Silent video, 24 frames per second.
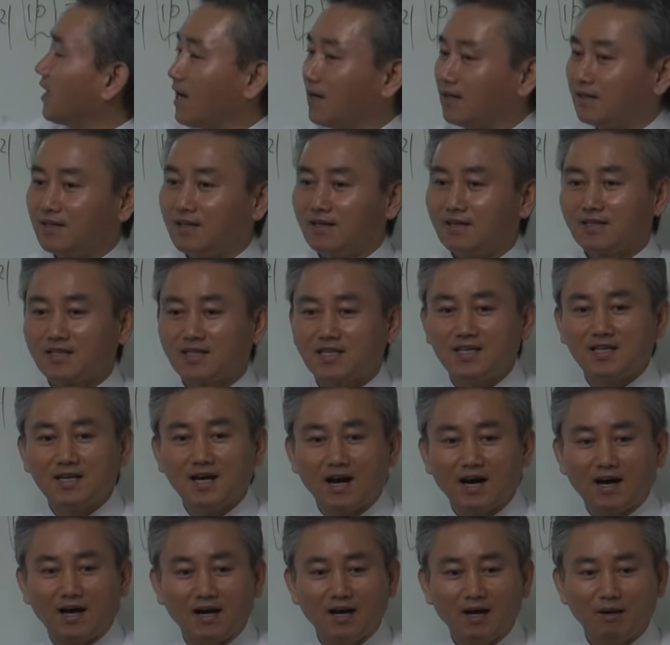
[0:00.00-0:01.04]
나한테는
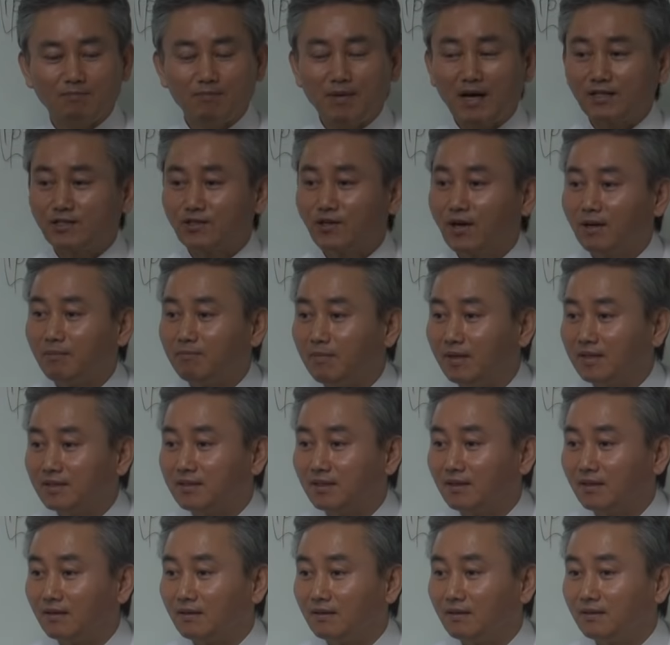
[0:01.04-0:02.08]
기가 맞아요, 안
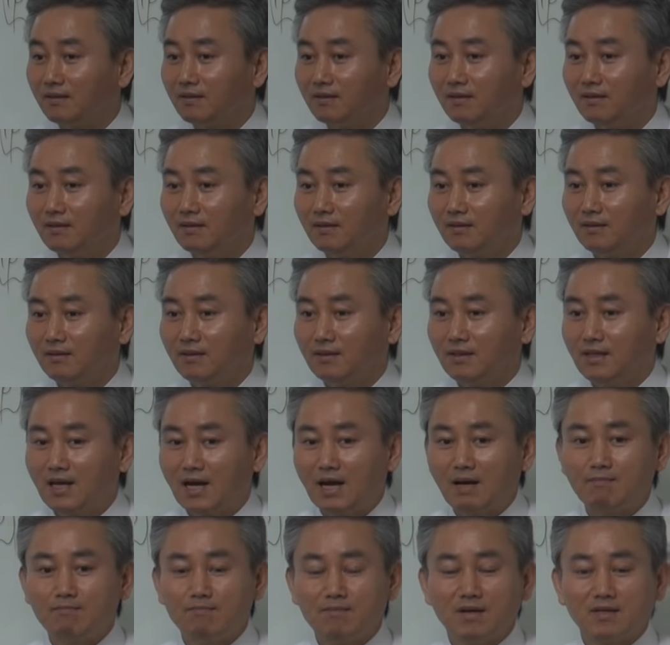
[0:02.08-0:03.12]
맞아요?
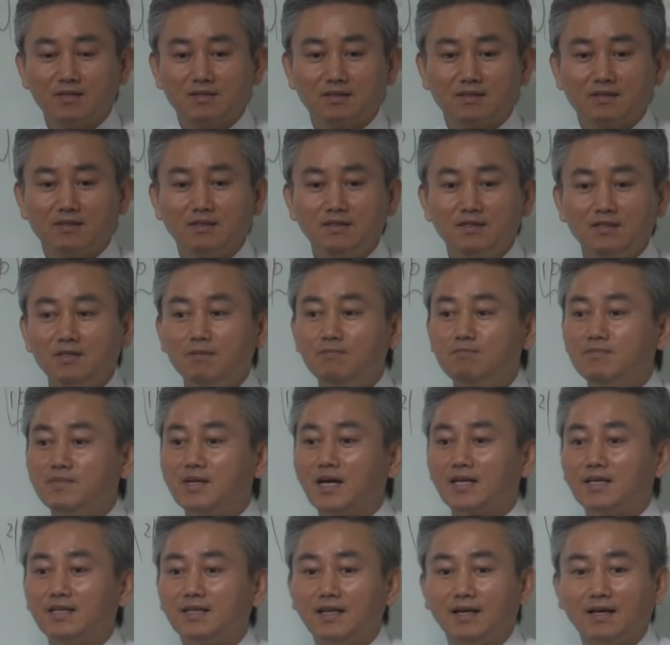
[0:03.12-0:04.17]
안 맞아.
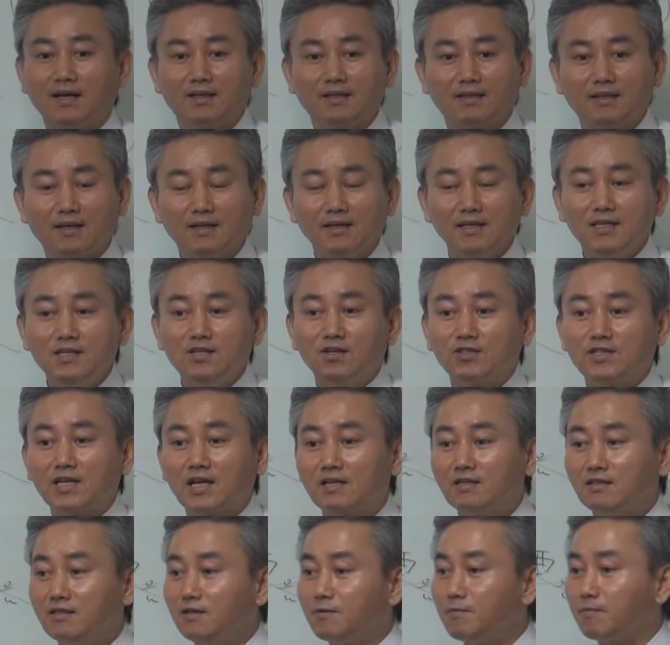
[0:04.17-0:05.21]
음양이 돼야 돼.
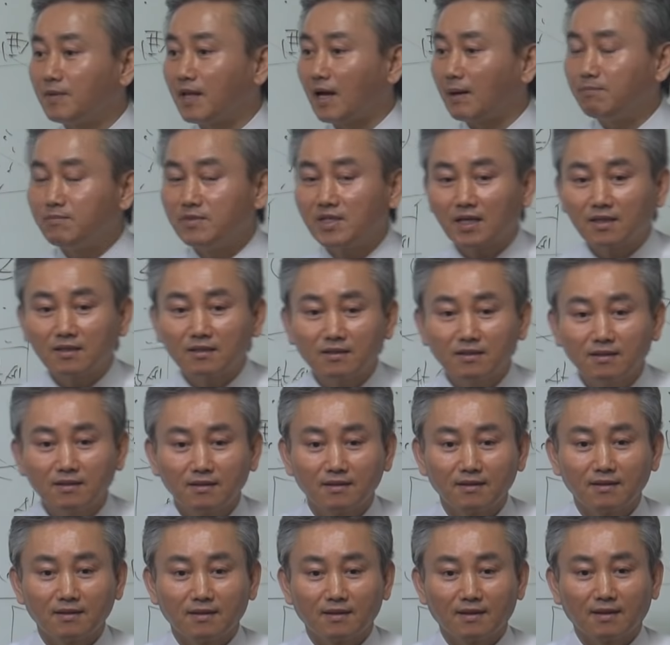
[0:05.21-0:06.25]
여자는 음, 남자는
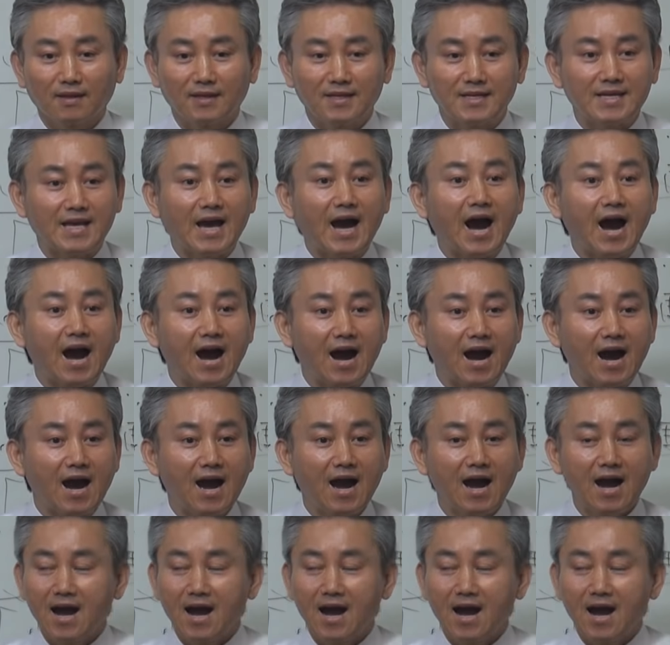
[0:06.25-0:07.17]
양.